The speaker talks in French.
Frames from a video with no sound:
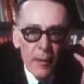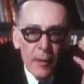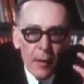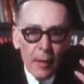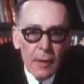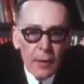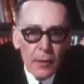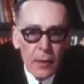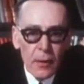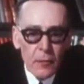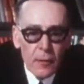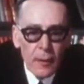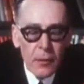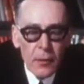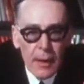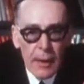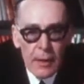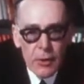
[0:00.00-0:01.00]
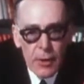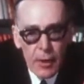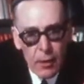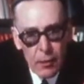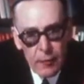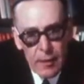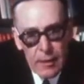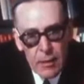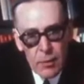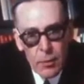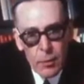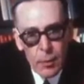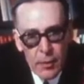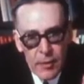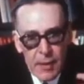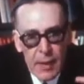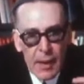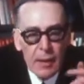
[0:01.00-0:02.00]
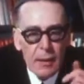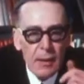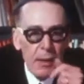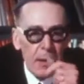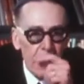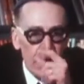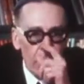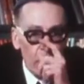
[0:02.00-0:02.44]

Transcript: c'était quelqu'un devant lequel Jeanne devait se prosterner,